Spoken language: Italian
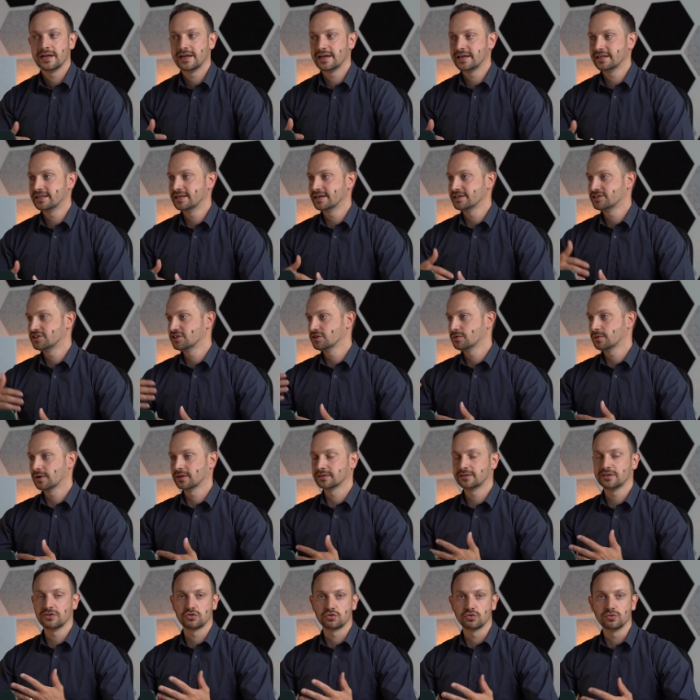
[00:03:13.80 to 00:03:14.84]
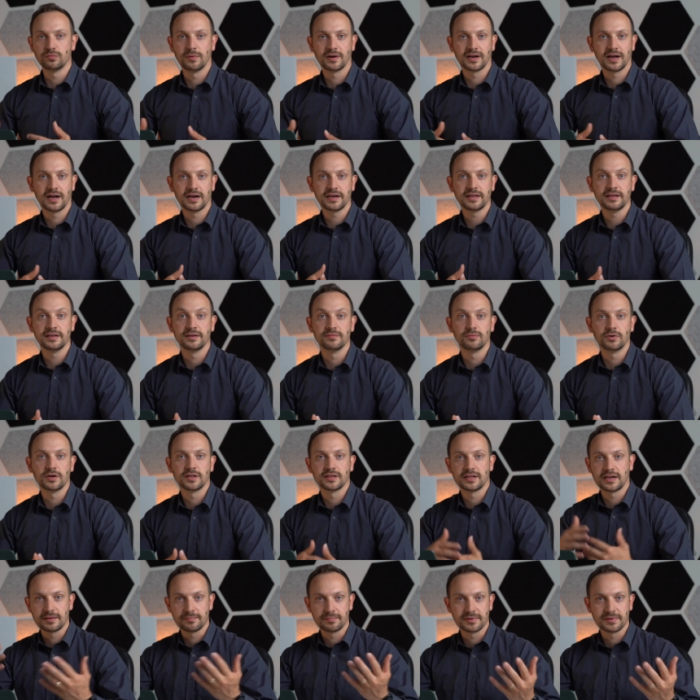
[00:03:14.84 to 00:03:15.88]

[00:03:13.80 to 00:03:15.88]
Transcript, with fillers: e dai 50 in su magari vuole andare in